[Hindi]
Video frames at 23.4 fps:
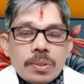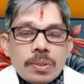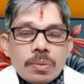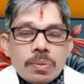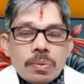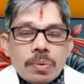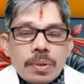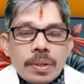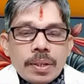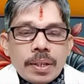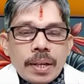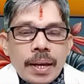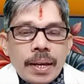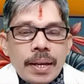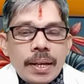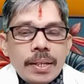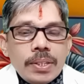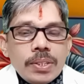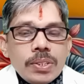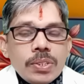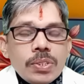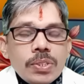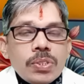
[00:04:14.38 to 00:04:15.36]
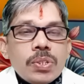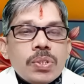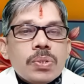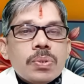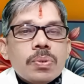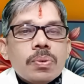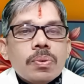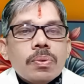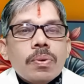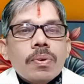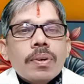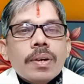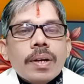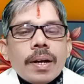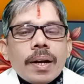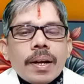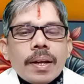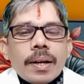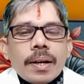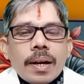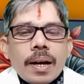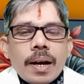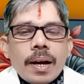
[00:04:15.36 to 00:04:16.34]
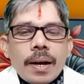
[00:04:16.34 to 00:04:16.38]
तो नए चीज़ों को
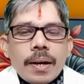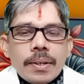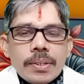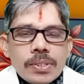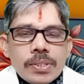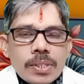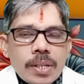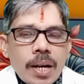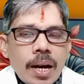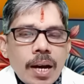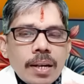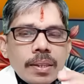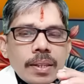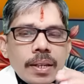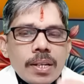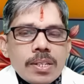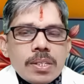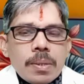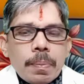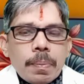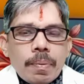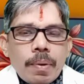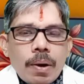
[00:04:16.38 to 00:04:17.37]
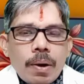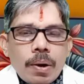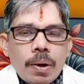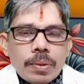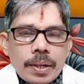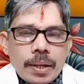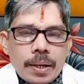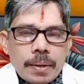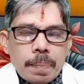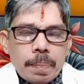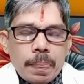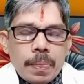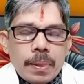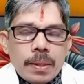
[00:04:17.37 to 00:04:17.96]
करने का है चार तरह से प्रभाव देगा